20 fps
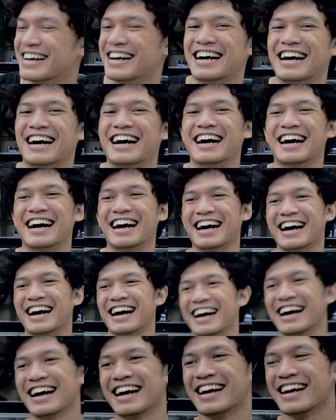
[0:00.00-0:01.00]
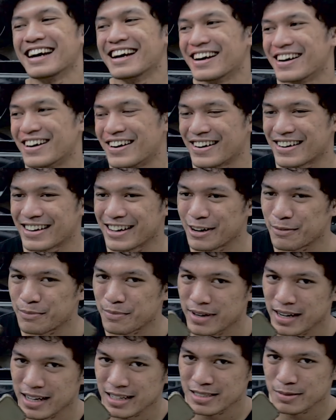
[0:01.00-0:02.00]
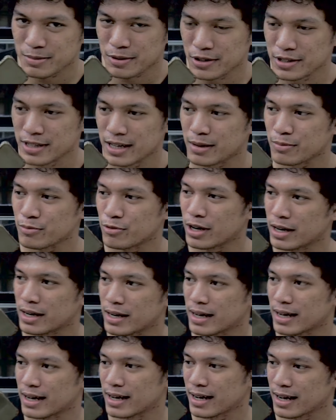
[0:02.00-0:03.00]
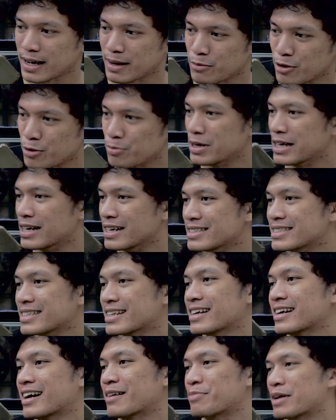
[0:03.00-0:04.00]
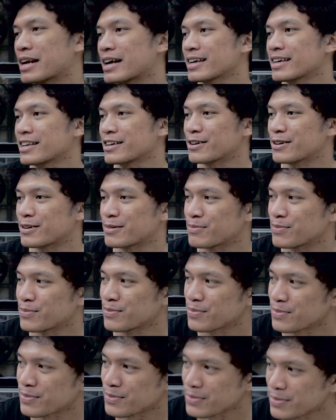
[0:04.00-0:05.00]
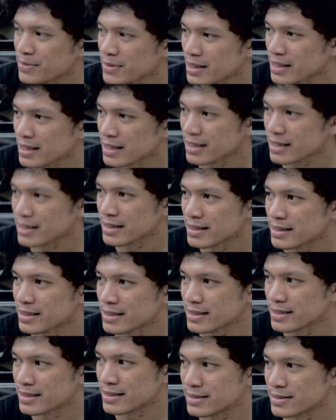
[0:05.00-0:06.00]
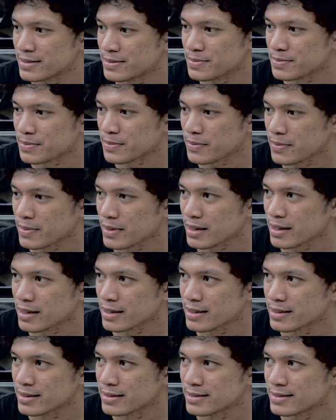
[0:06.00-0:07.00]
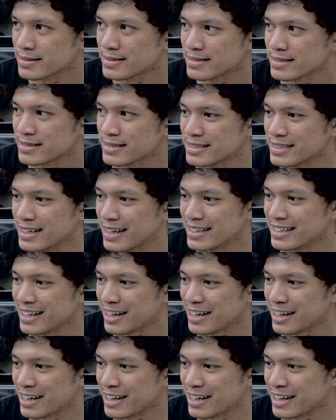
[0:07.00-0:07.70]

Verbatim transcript: Iya. Oke next project buat uh, mobil istrinya apalagi nih Om? paling nanti kalau udah ada